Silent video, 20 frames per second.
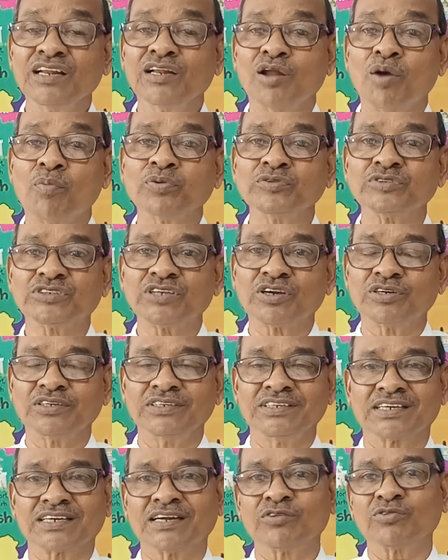నపుంసకుడు
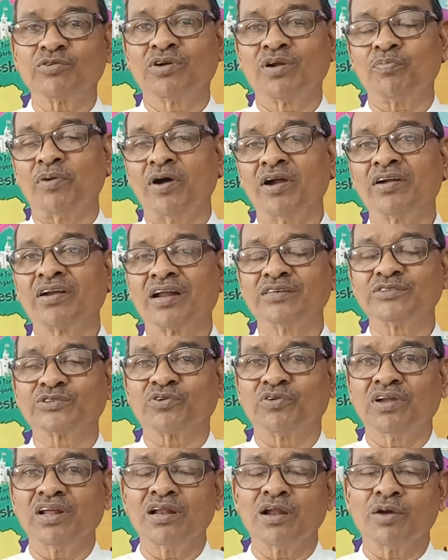ఇక్కడ కూడా పాండరాజు
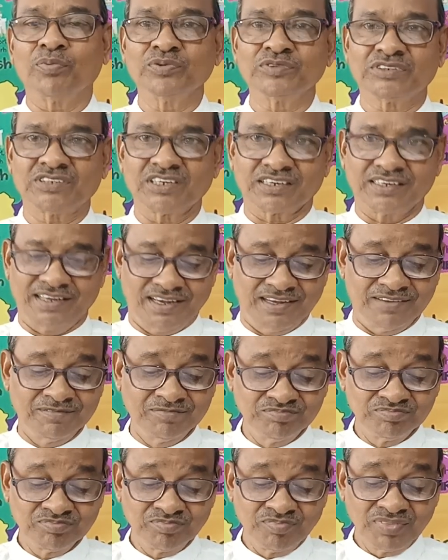కూడా నపుంసకుడే
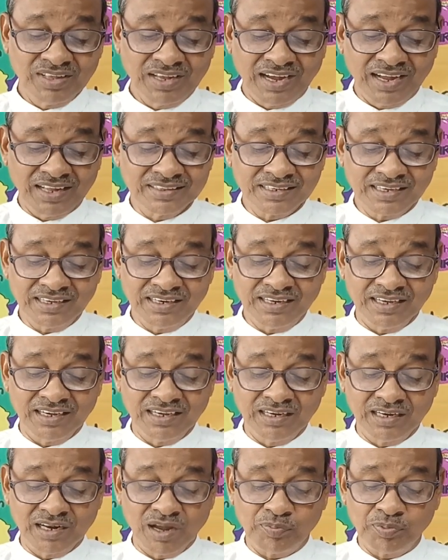అందుకనే
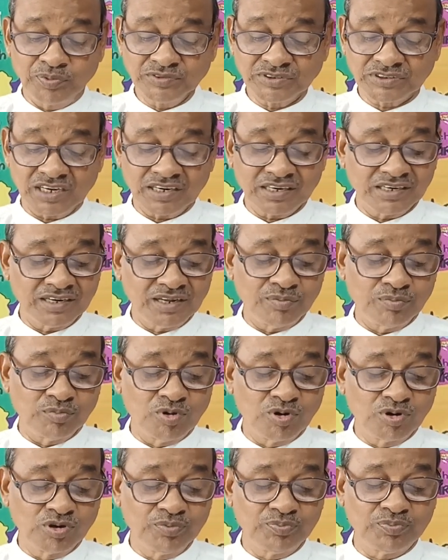నపుంసకుడే
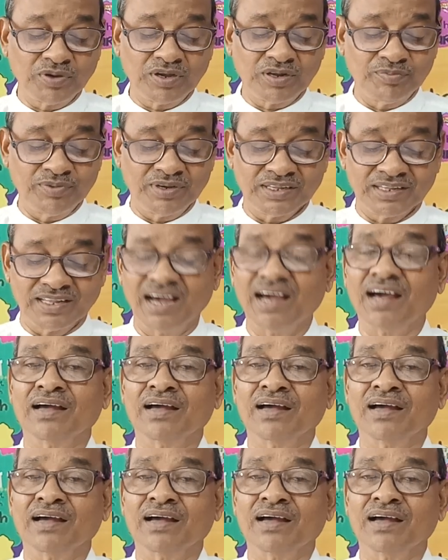మొగుడు పేరు మీద